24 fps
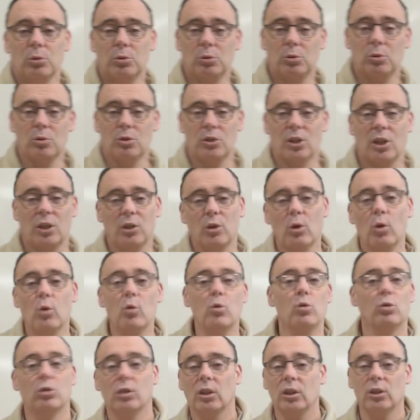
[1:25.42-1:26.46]
ce chariot
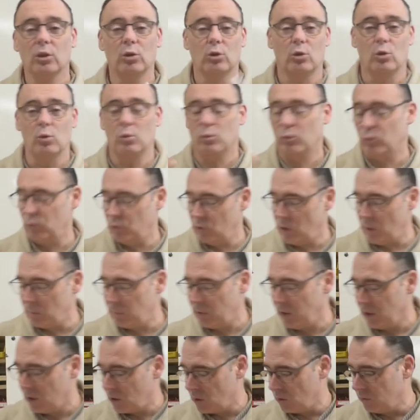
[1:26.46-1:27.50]
ou traîneau de coupe, vous
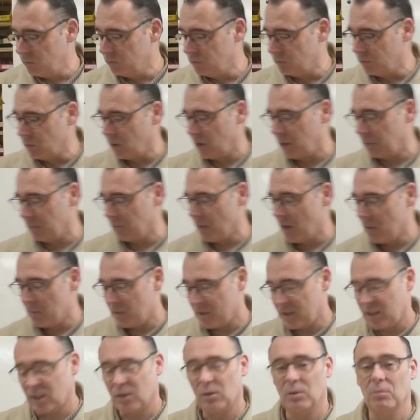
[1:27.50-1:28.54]
l'appelez comme vous voulez, mais
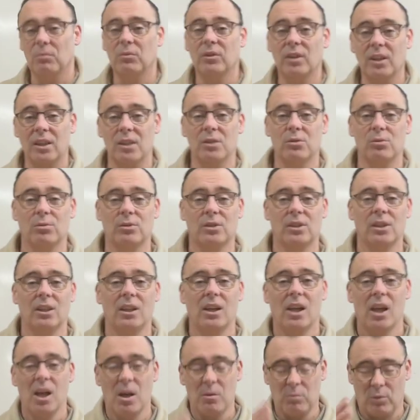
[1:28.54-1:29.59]
c'est quand même très utile
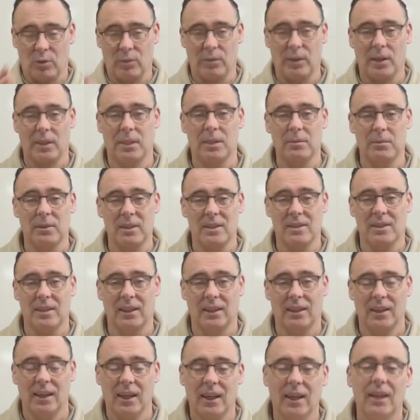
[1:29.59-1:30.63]
pour avoir des pièces
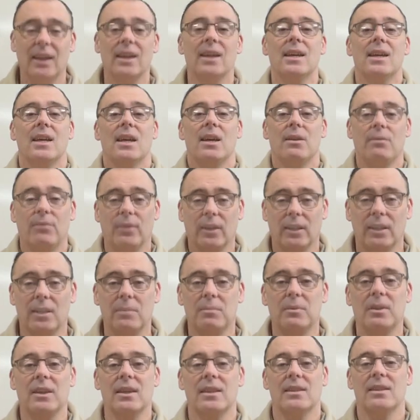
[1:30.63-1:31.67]
d'équerre et faire des
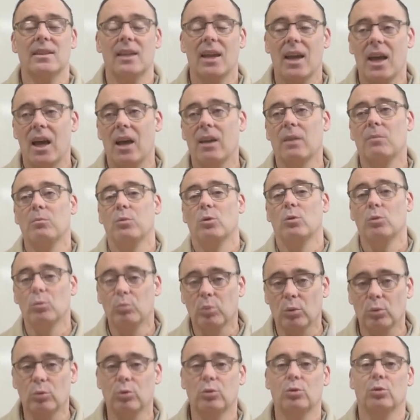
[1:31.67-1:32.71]
pièces avec beaucoup de
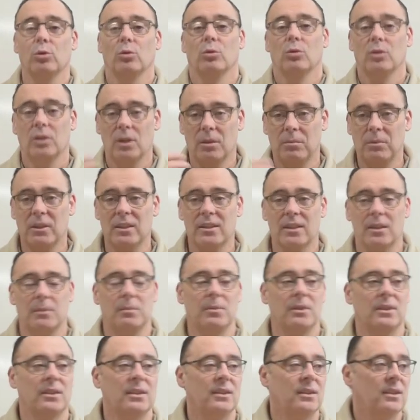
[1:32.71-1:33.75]
production, des pièces
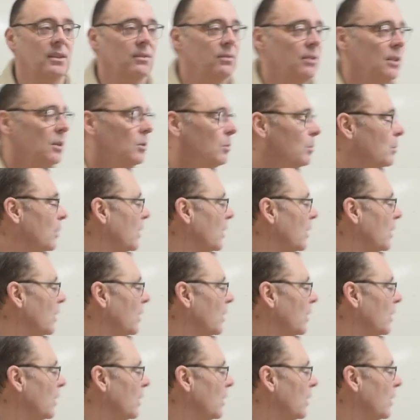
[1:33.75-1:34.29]
répétitives, des coupes